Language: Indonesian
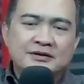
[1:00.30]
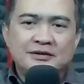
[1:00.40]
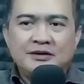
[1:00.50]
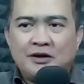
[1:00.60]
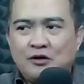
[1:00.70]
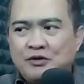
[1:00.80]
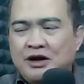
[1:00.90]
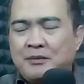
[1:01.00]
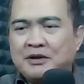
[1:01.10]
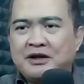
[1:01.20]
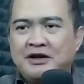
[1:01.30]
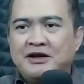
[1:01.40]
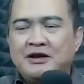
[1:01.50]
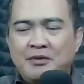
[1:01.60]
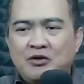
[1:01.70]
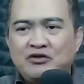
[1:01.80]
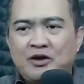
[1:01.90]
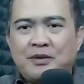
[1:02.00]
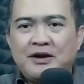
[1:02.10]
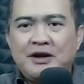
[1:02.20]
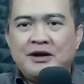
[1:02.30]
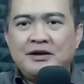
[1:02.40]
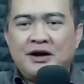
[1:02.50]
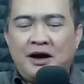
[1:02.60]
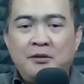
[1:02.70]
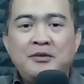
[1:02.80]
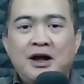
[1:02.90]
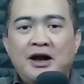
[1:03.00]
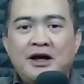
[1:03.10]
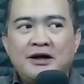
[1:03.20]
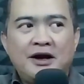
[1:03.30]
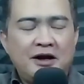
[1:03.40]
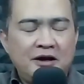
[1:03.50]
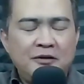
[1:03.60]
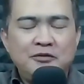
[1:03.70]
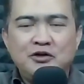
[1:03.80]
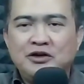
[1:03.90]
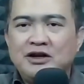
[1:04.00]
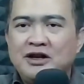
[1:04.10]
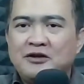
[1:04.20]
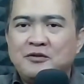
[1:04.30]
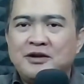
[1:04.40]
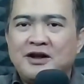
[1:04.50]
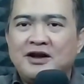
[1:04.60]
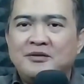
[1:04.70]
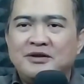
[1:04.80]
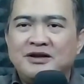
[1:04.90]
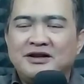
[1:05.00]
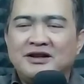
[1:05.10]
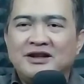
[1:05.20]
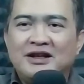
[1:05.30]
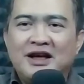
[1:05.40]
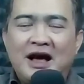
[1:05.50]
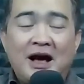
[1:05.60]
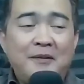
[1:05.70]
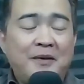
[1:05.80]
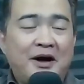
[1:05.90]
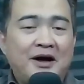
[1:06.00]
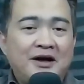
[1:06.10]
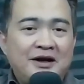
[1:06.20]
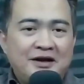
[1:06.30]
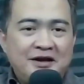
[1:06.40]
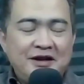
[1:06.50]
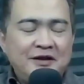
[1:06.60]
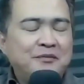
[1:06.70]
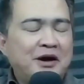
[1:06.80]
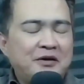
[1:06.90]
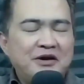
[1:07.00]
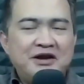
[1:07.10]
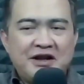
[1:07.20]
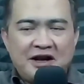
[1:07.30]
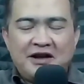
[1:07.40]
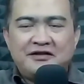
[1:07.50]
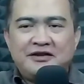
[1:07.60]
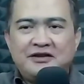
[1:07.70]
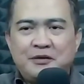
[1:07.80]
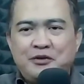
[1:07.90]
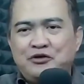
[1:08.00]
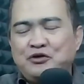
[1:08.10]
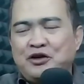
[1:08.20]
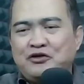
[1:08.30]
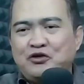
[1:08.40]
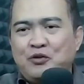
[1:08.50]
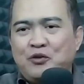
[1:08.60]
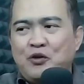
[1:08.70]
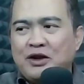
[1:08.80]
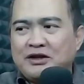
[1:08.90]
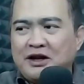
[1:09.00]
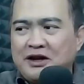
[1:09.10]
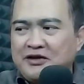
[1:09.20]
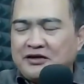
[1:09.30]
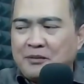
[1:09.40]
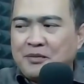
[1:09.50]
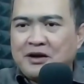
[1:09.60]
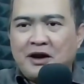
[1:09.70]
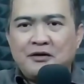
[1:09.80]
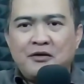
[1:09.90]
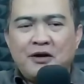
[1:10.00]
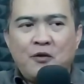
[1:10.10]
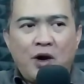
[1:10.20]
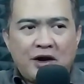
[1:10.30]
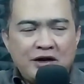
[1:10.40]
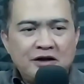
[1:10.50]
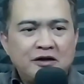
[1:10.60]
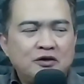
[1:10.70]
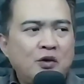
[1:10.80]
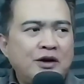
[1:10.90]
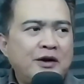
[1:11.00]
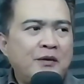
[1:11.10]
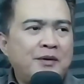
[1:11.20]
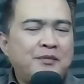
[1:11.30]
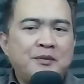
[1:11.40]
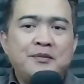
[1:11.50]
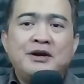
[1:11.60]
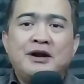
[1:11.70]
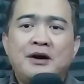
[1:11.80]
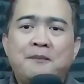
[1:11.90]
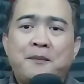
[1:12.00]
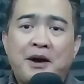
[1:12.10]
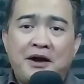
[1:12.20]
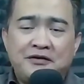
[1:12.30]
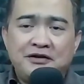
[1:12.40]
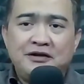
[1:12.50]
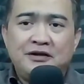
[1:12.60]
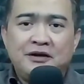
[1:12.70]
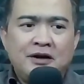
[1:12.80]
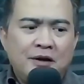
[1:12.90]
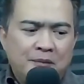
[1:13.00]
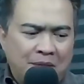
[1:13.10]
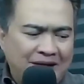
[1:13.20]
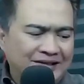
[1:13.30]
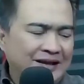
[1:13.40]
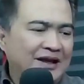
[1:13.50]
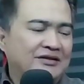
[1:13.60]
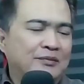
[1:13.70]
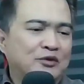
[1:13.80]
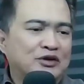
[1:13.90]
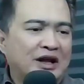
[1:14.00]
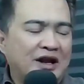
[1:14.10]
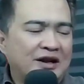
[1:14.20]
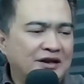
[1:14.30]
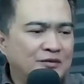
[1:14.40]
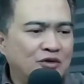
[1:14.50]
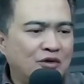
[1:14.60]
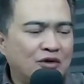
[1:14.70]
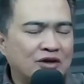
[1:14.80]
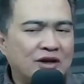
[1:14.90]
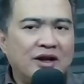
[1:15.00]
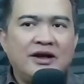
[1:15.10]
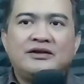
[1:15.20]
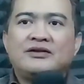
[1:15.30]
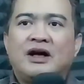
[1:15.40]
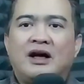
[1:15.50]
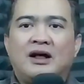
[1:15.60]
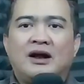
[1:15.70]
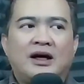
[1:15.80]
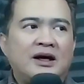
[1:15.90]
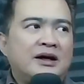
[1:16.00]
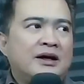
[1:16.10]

jadi kalau mendapatkan hikmah ucapannya hamdalah ya alhamdulillahirabbil alamin. Apa? Ini baru indikasi tapi sudah cukup kuat karena disampaikan oleh wakil ketua Dewan Pembina PSI, Partai Seputaran Ibu Kota. Eh salah.